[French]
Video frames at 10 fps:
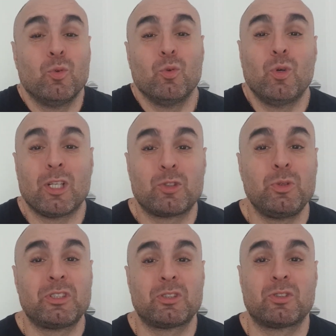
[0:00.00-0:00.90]
où la
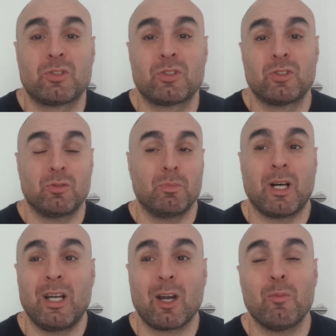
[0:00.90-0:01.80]
Suisse
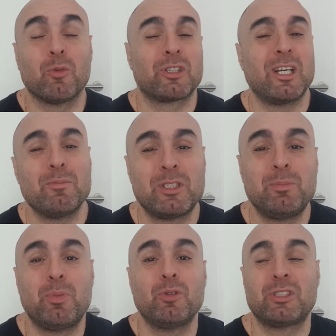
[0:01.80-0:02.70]
bah, est remontée un petit
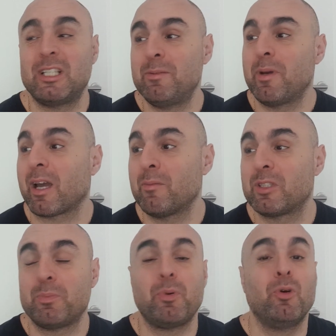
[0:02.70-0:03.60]
peu, s'est libérée un
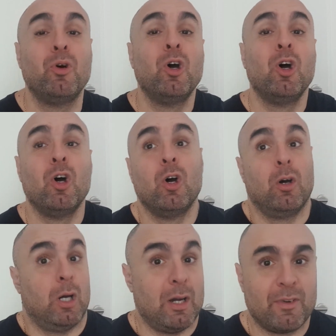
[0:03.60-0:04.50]
petit peu,
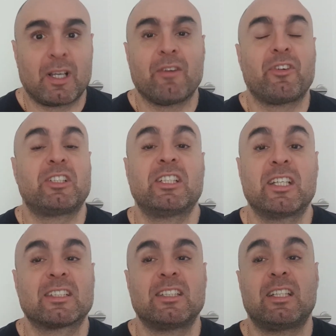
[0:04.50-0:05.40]
avec la fatigue,
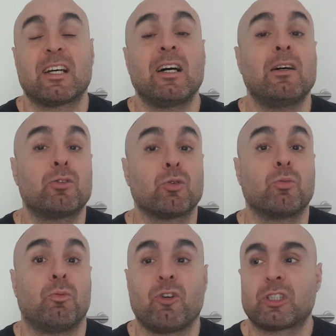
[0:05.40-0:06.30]
etc.
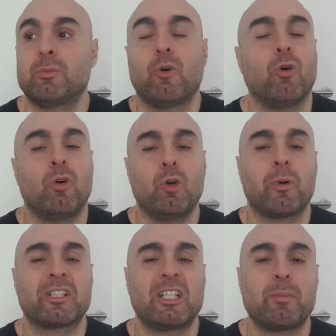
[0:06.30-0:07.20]
Donc forcément, le
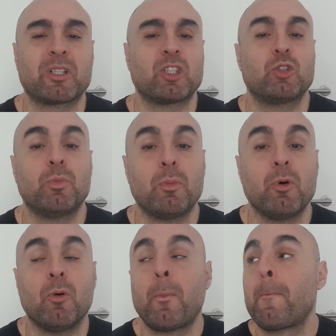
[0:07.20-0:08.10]
Brésil, à partir du
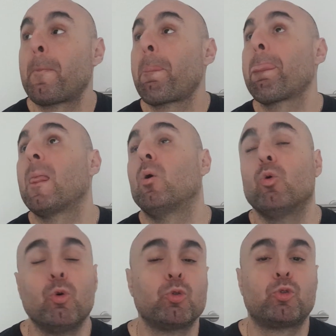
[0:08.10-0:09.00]
moment
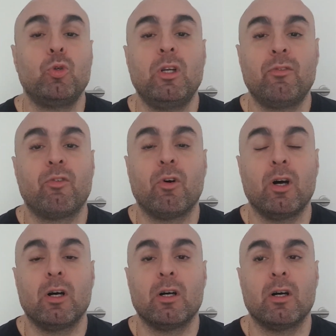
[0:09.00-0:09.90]
ou tu les
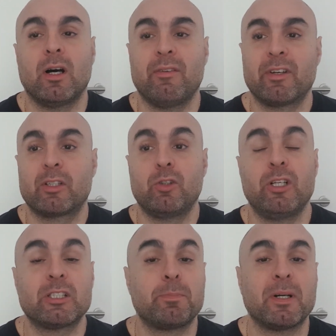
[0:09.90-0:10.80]
vois avec de
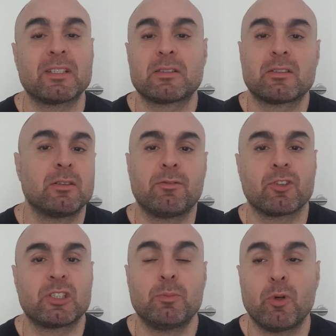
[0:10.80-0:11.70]
l'espace,
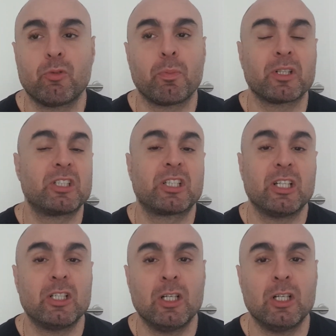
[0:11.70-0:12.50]
forcément ils vont pratiquer